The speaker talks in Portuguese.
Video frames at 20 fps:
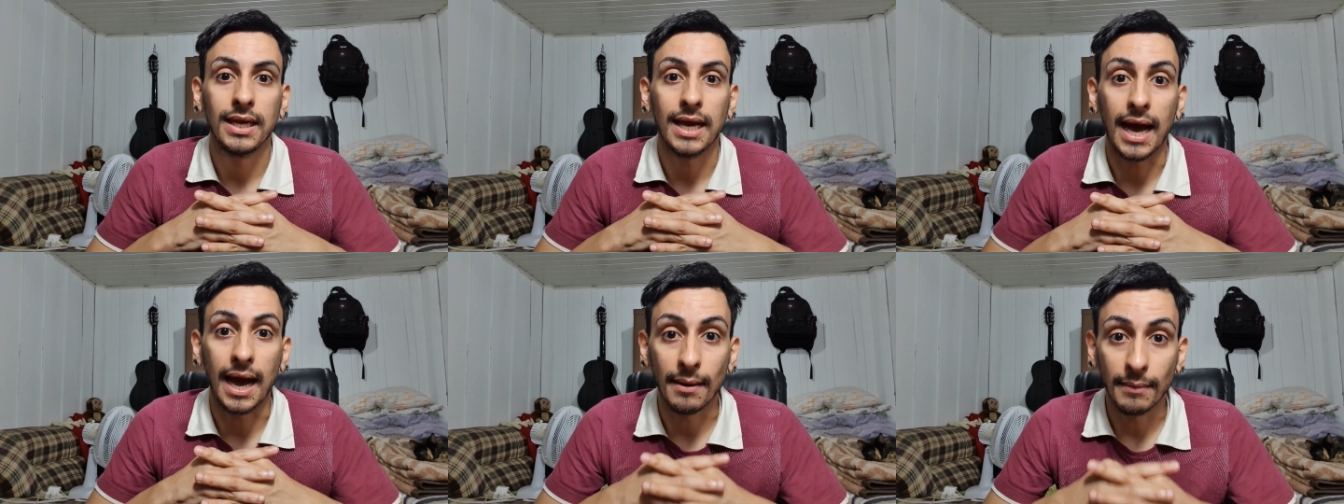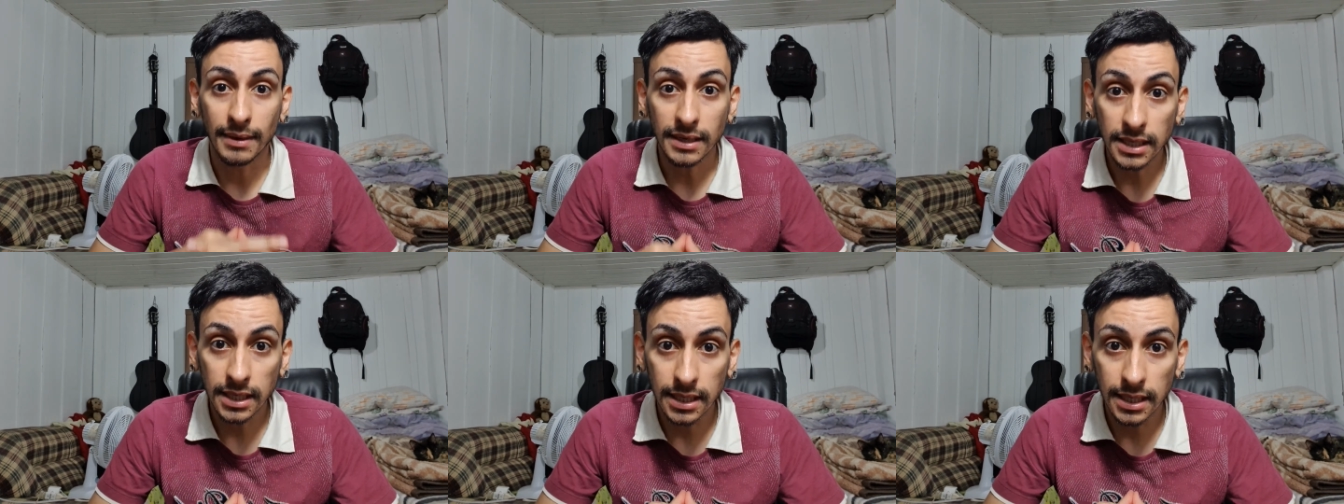
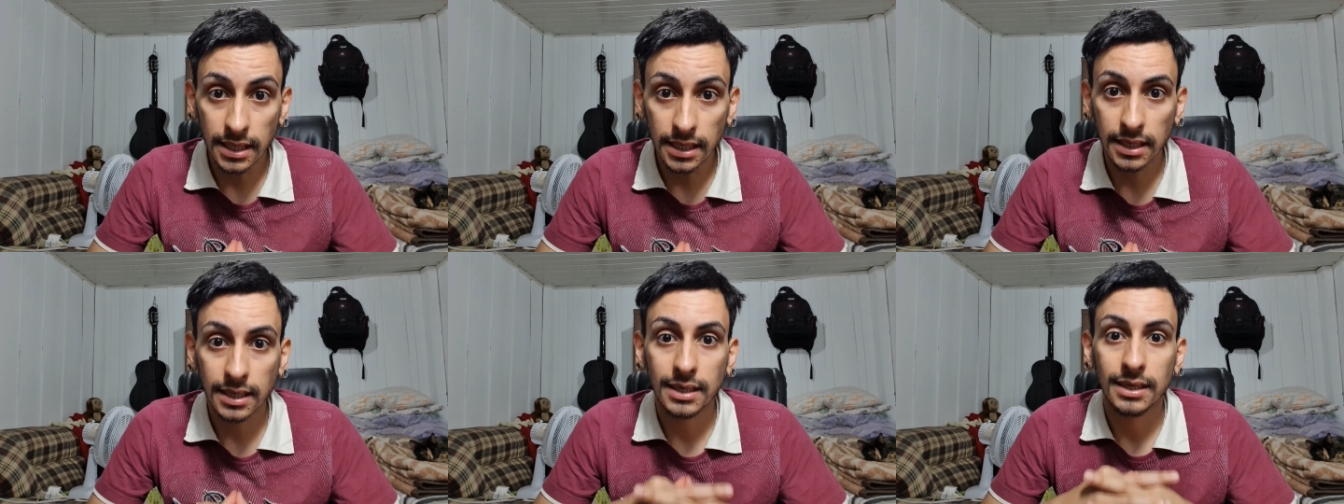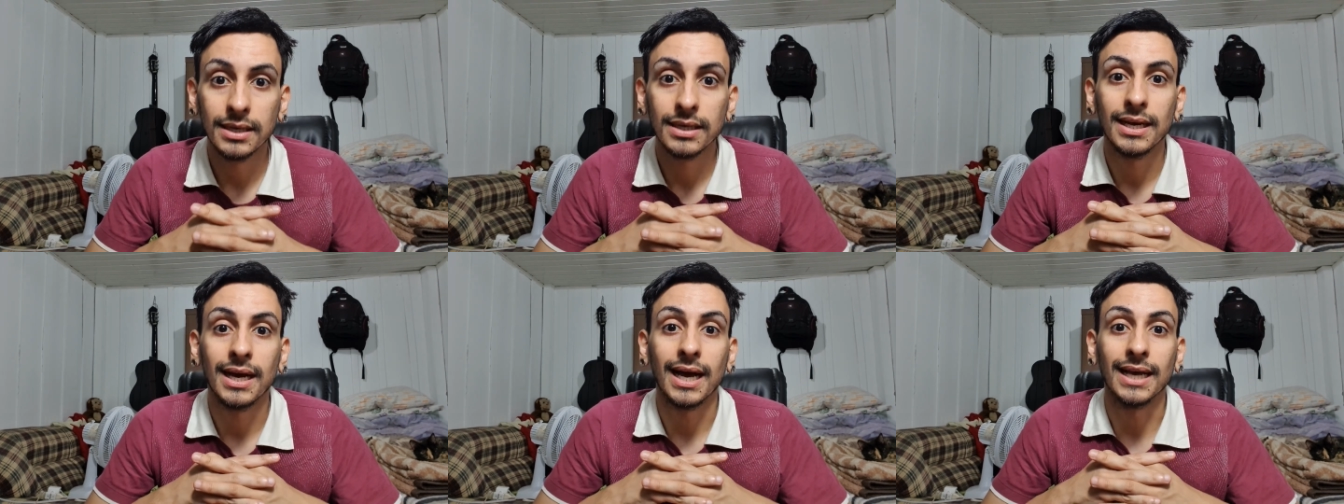Amanhã,
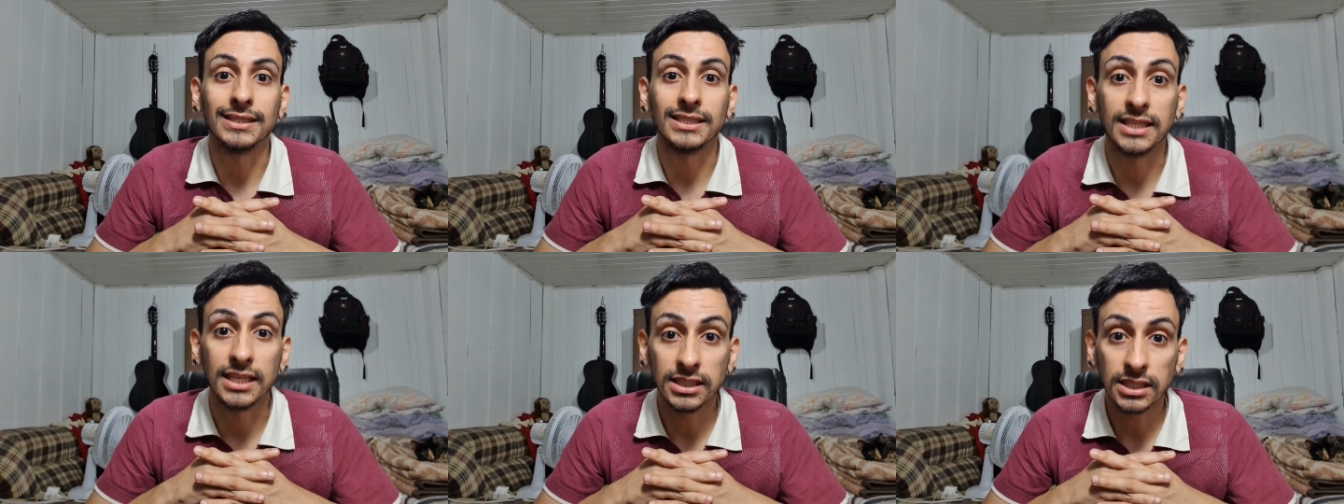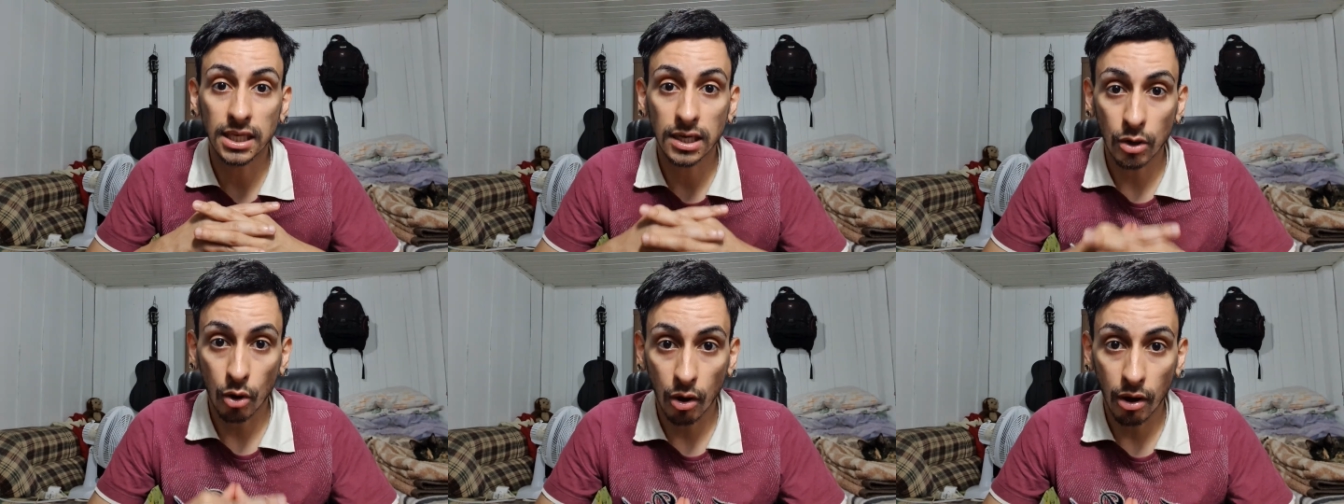às
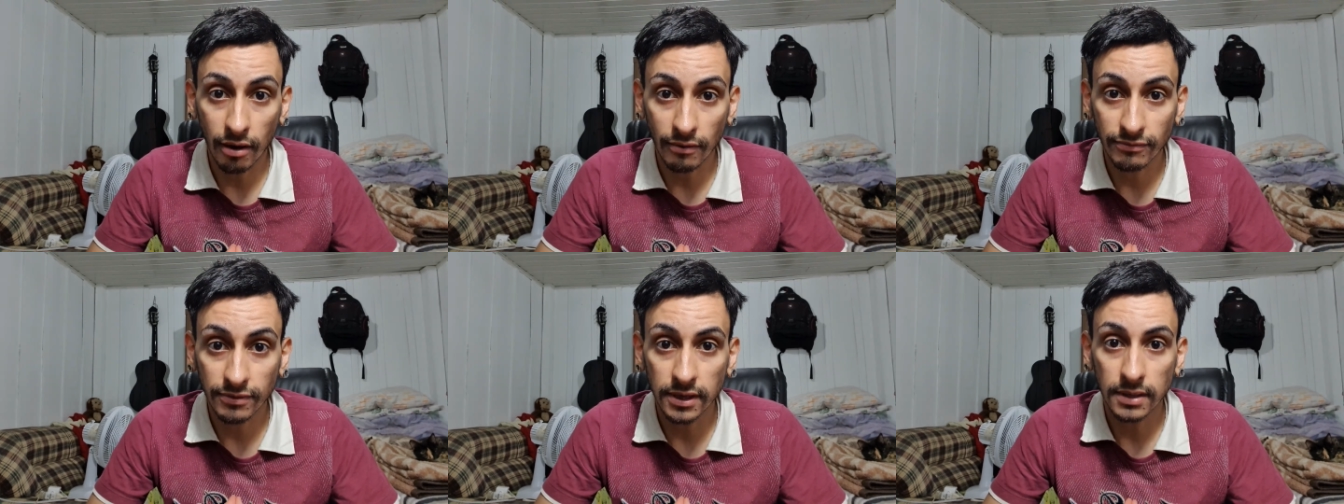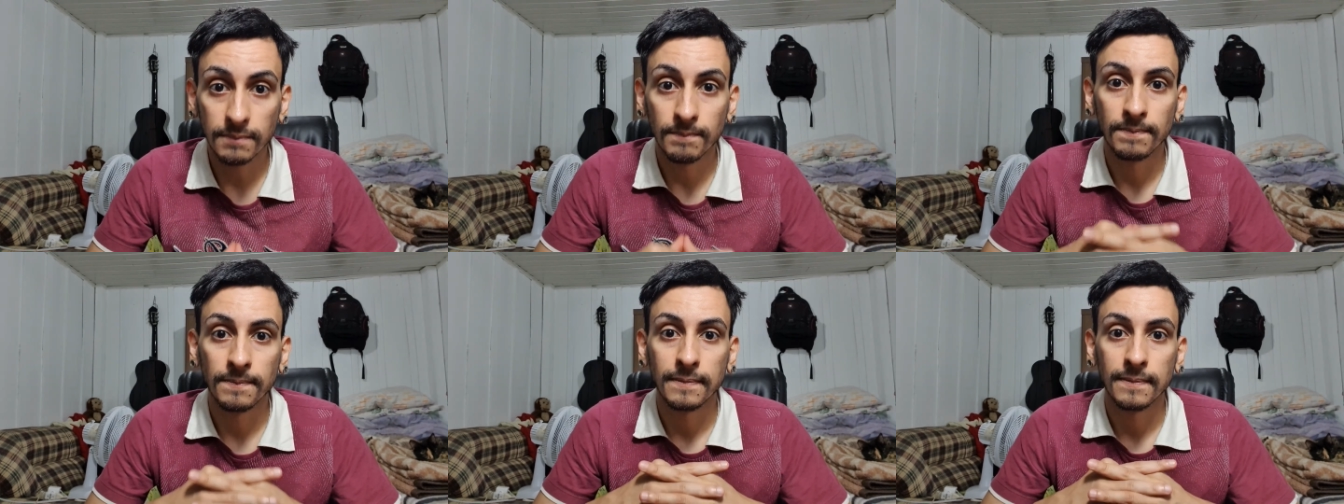
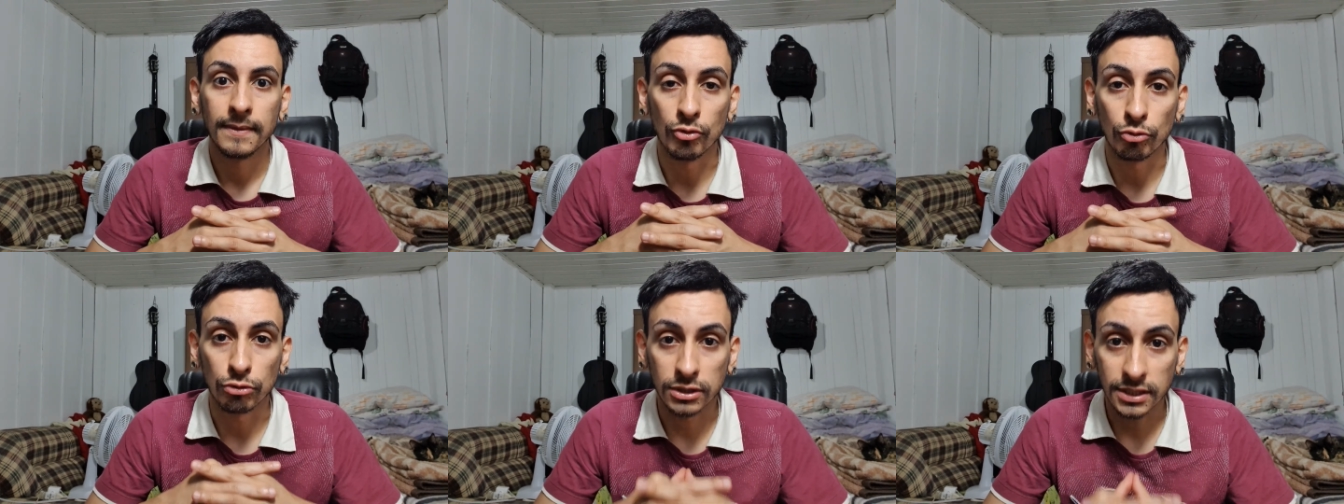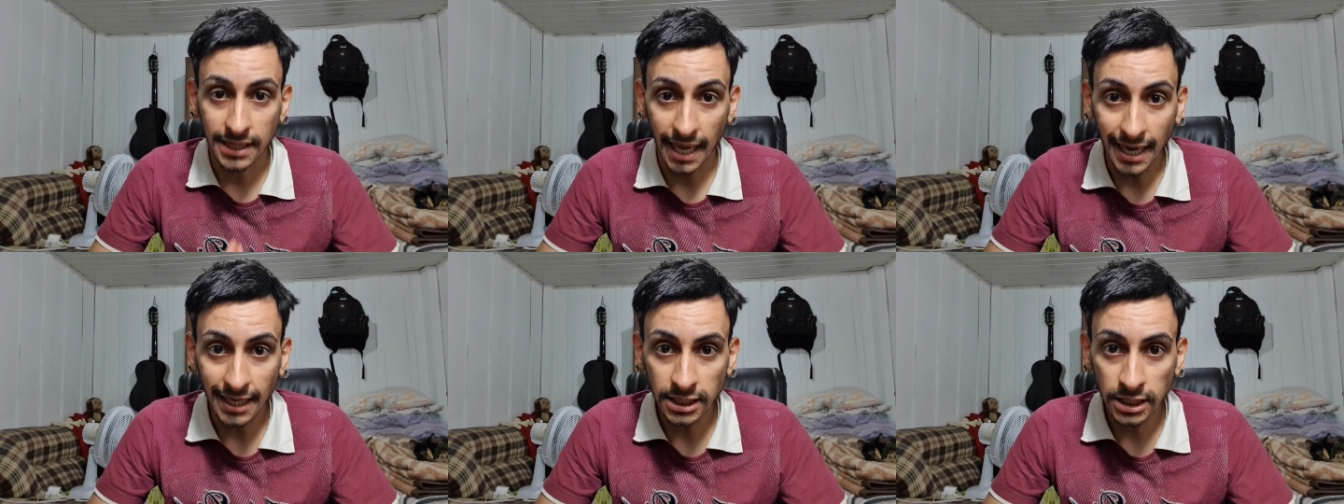19, no
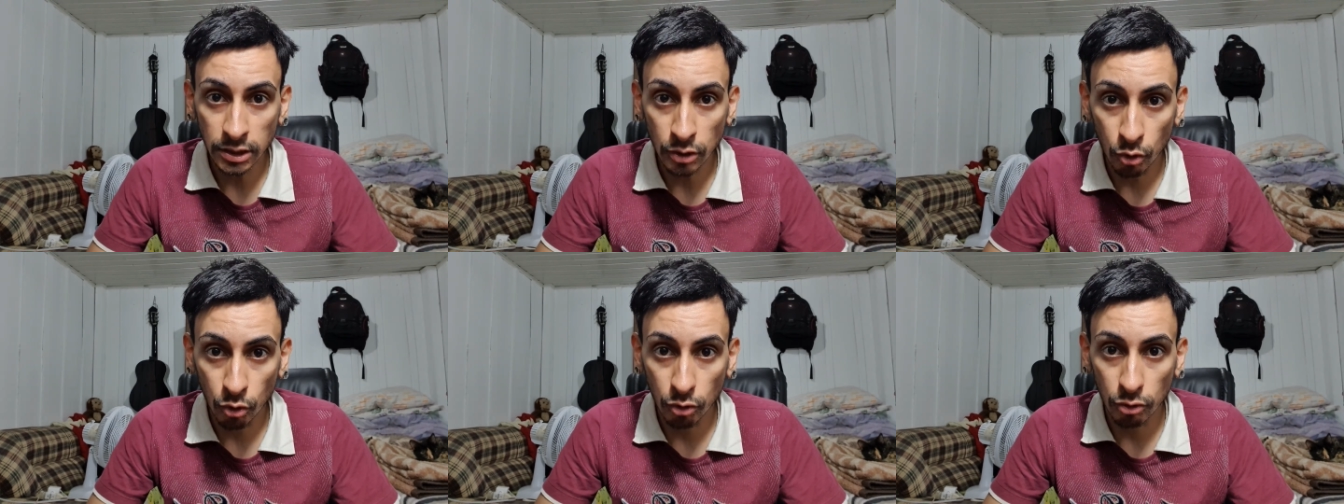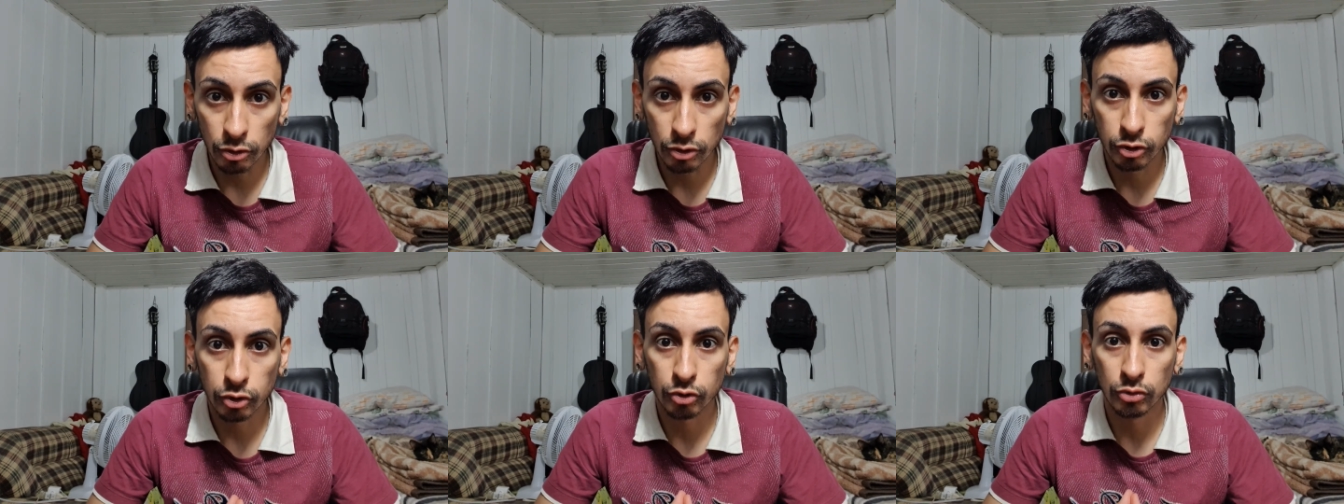site
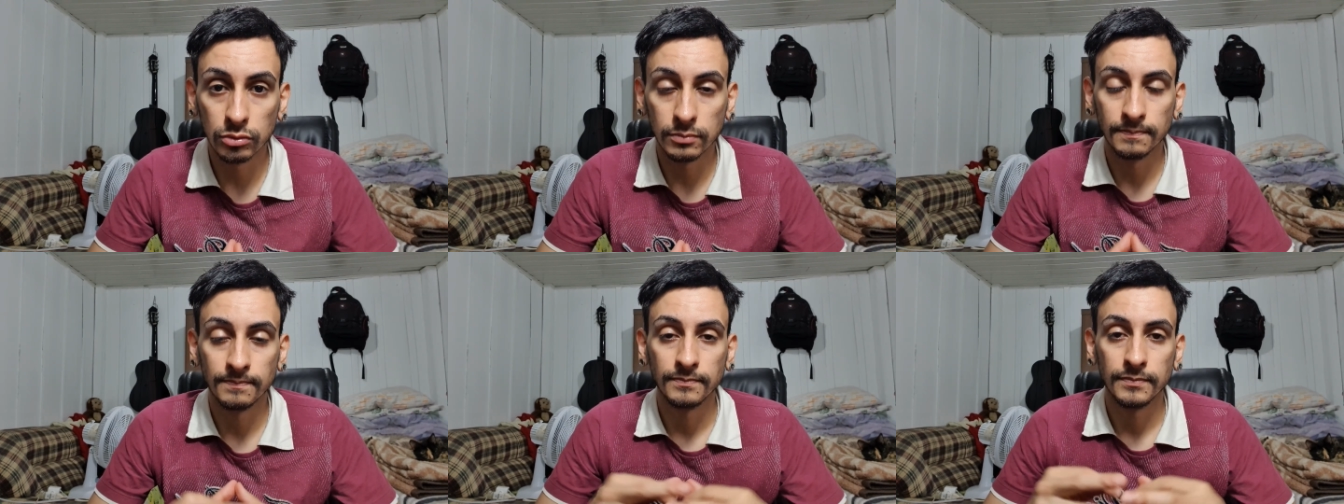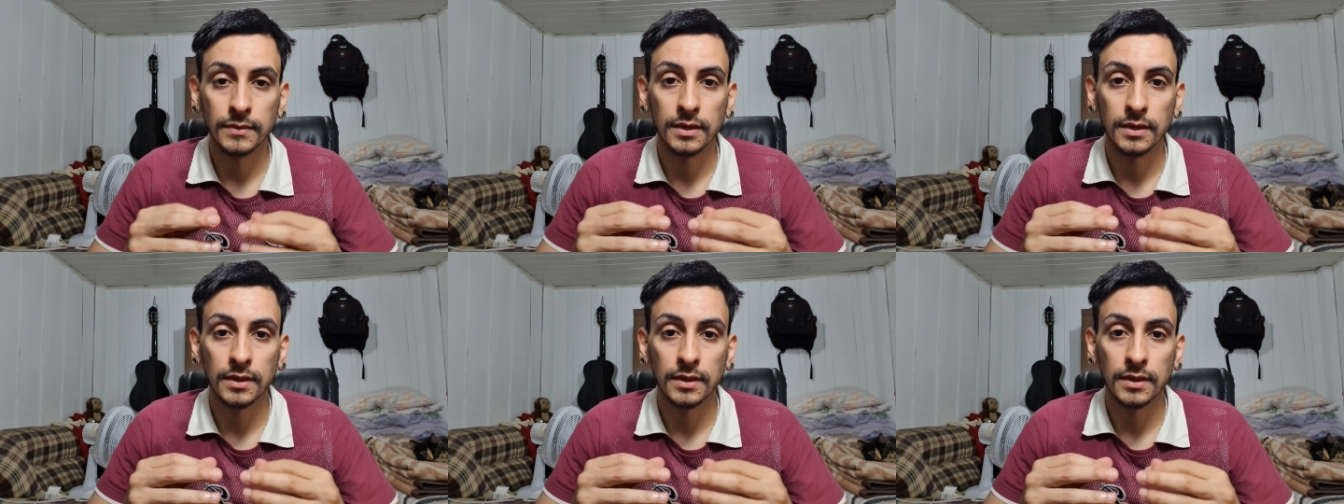roxo,